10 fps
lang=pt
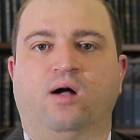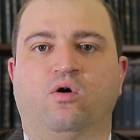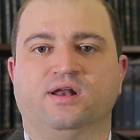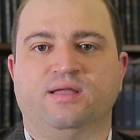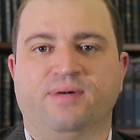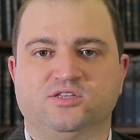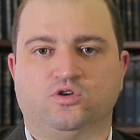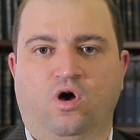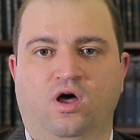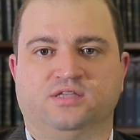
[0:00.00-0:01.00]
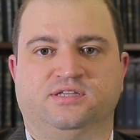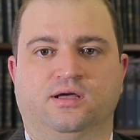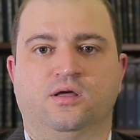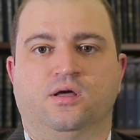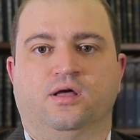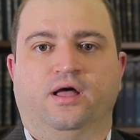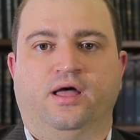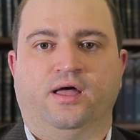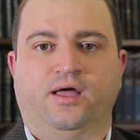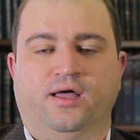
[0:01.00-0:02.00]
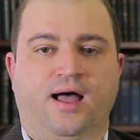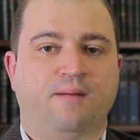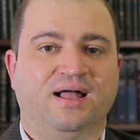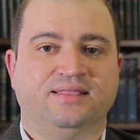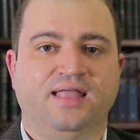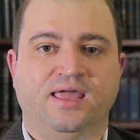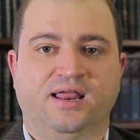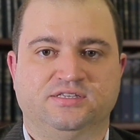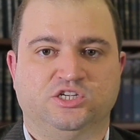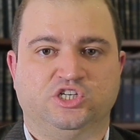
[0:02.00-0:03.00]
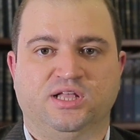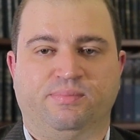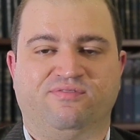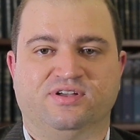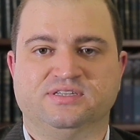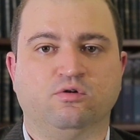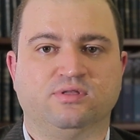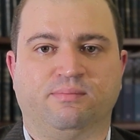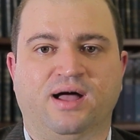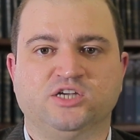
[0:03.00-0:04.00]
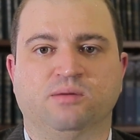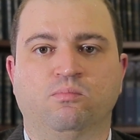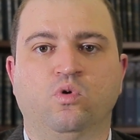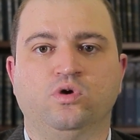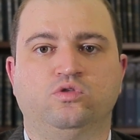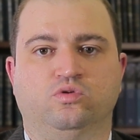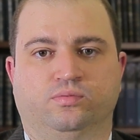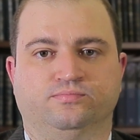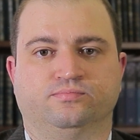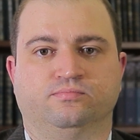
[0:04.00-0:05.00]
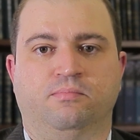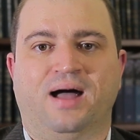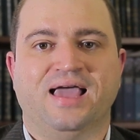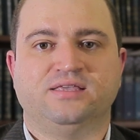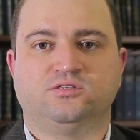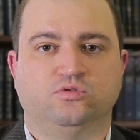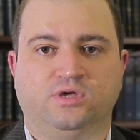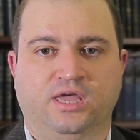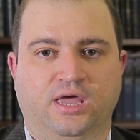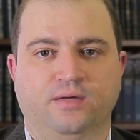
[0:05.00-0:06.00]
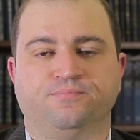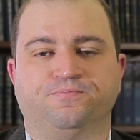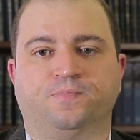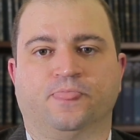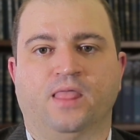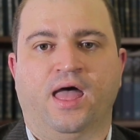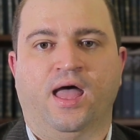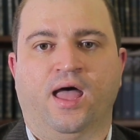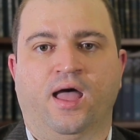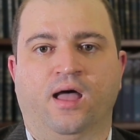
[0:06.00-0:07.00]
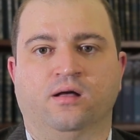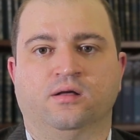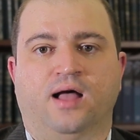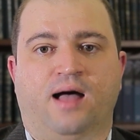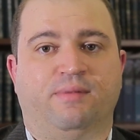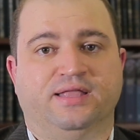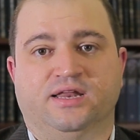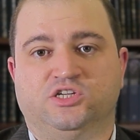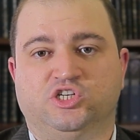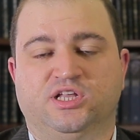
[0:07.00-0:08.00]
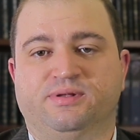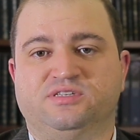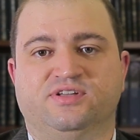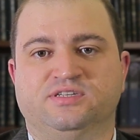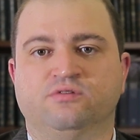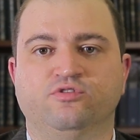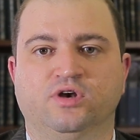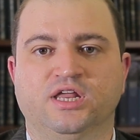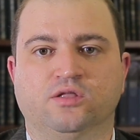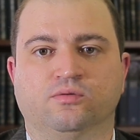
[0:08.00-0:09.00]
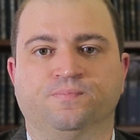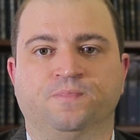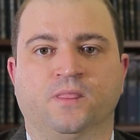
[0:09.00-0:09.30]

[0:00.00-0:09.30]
a corda é mais grossa, é, a madeira exigida para fazer um contrabaixo é muito mais do que é, a madeira exigida para se fazer um violino.